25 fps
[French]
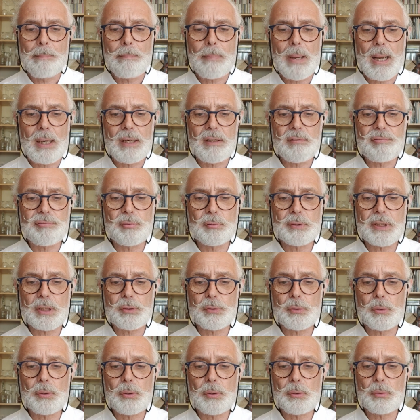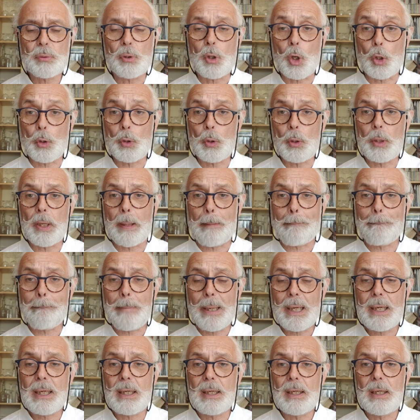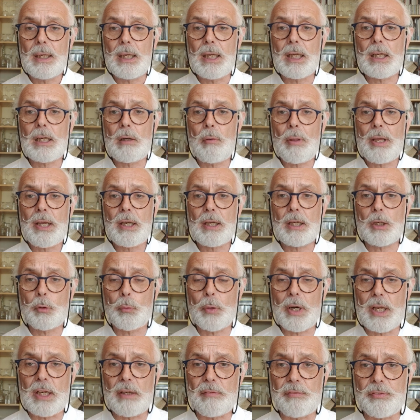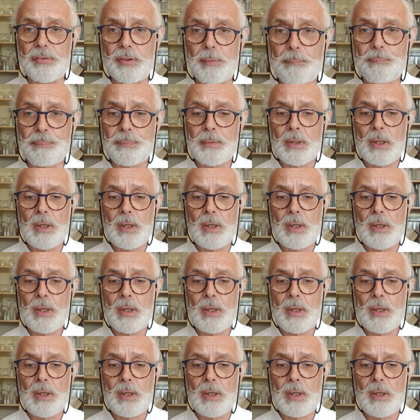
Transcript: par les fondateurs, donc Don Beck et Claire Graves.